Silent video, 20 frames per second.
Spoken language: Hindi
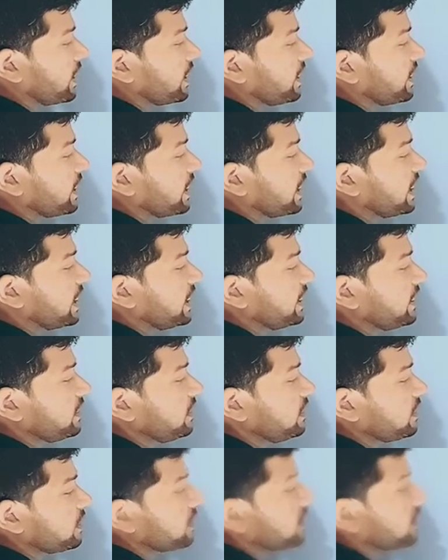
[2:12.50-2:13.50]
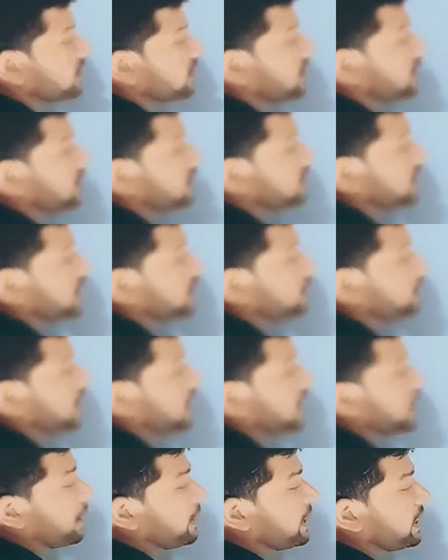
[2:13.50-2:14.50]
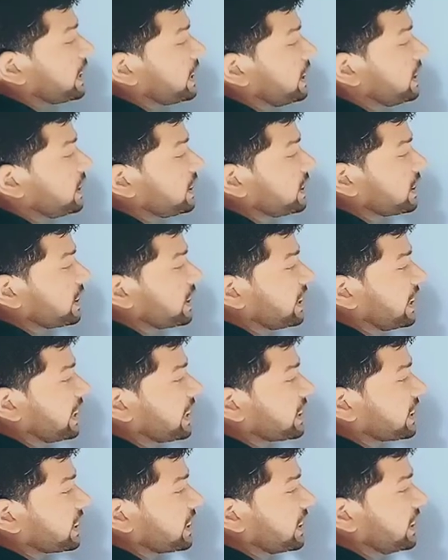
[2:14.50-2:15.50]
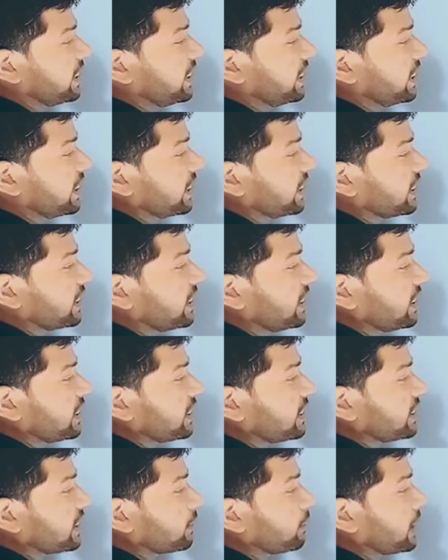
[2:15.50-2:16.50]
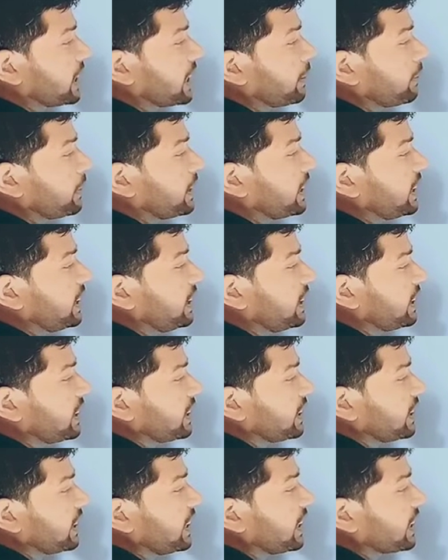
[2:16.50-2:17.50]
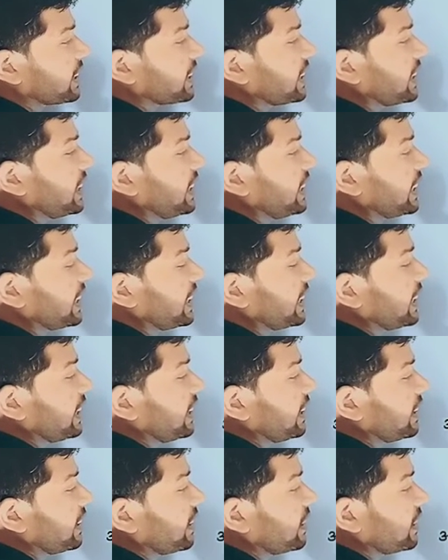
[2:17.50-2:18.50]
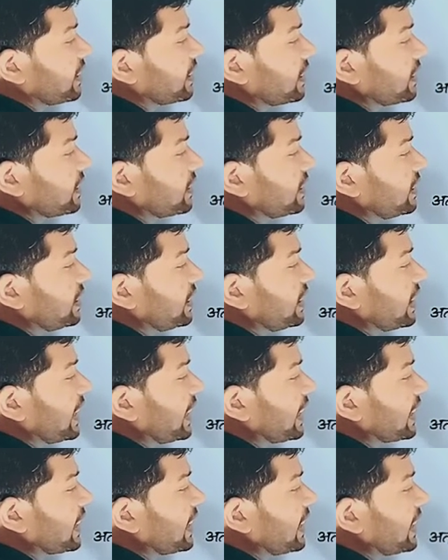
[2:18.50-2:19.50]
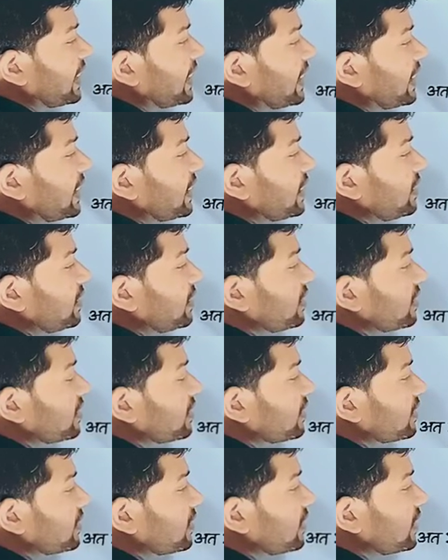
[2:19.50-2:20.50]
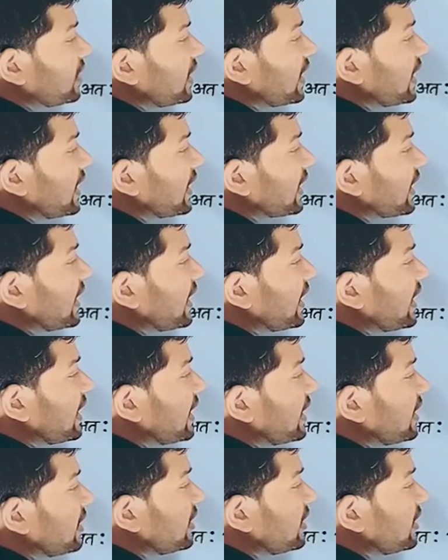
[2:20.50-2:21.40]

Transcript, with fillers: यन यन बराबर एक के लिए यन बराबर एक के लिए दिया गया दिया गया